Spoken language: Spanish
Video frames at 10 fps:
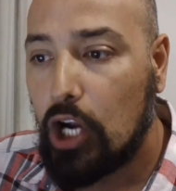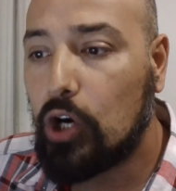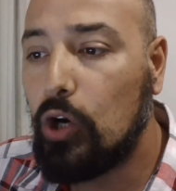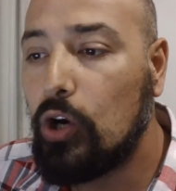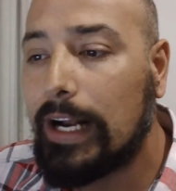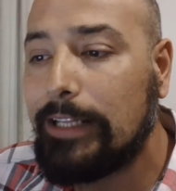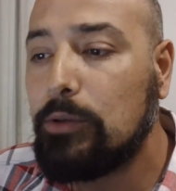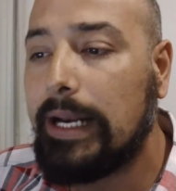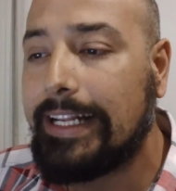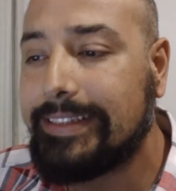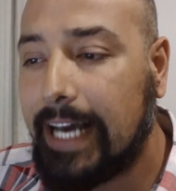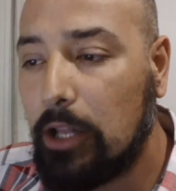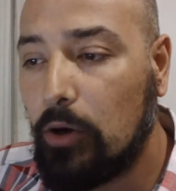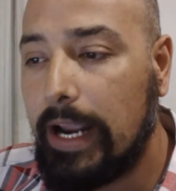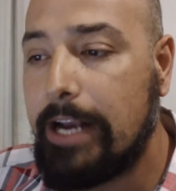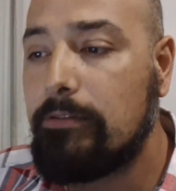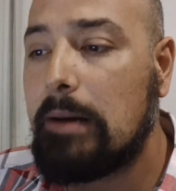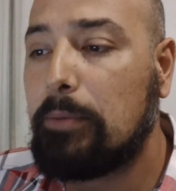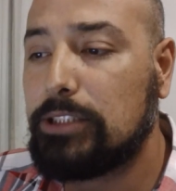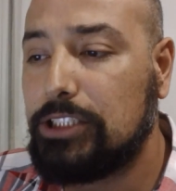colocando al Estado en
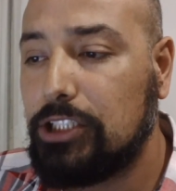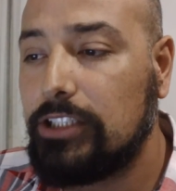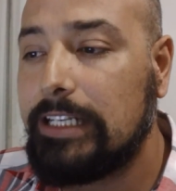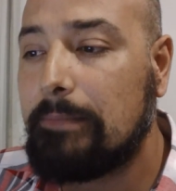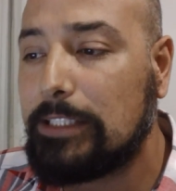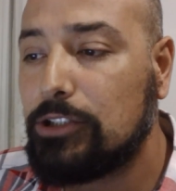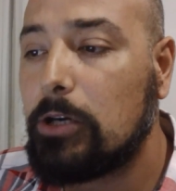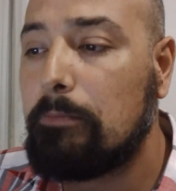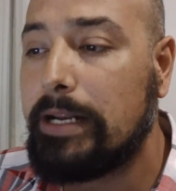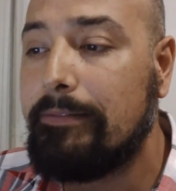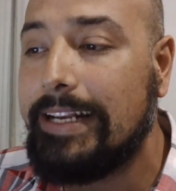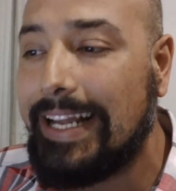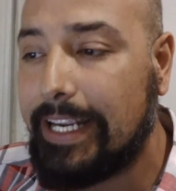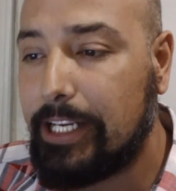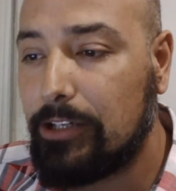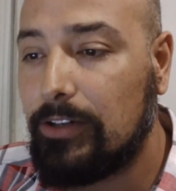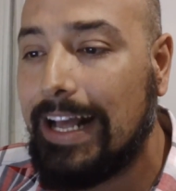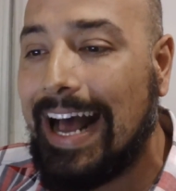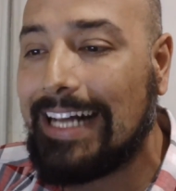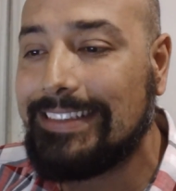una posición de mayor privilegio
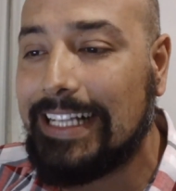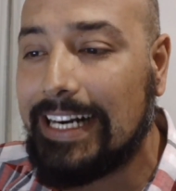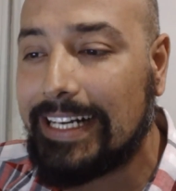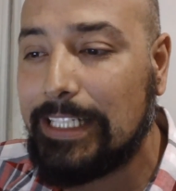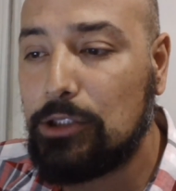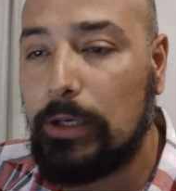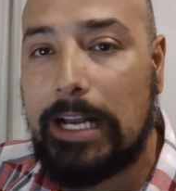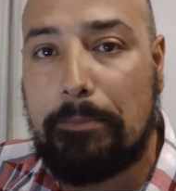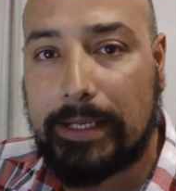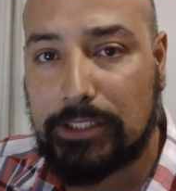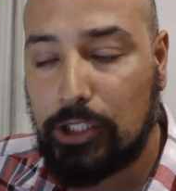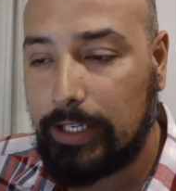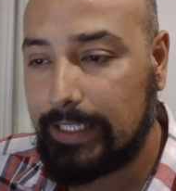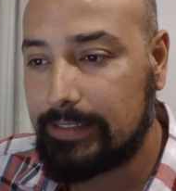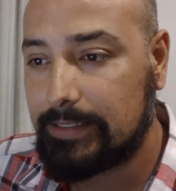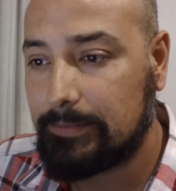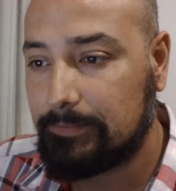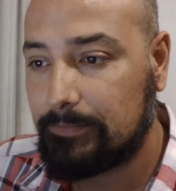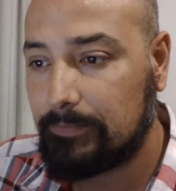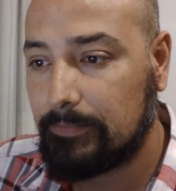ante el resto de las personas,
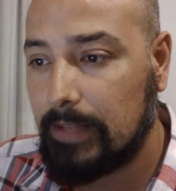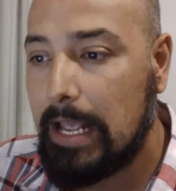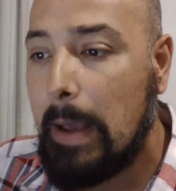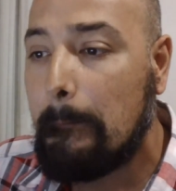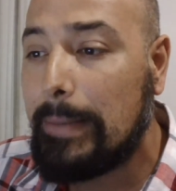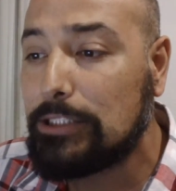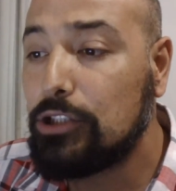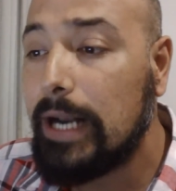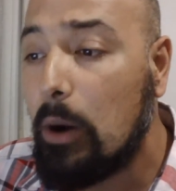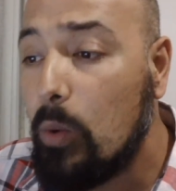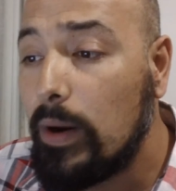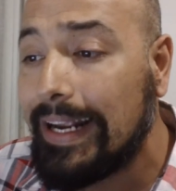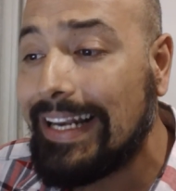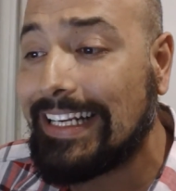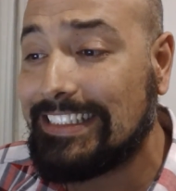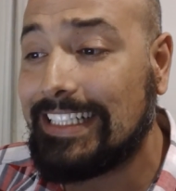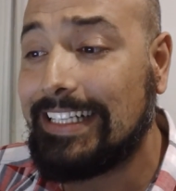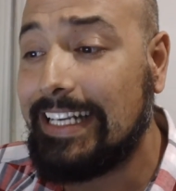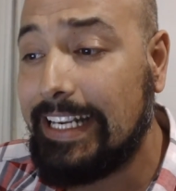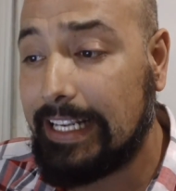mayor aún que el que ya
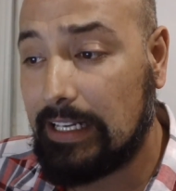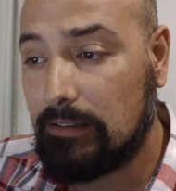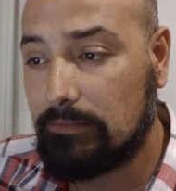tenía.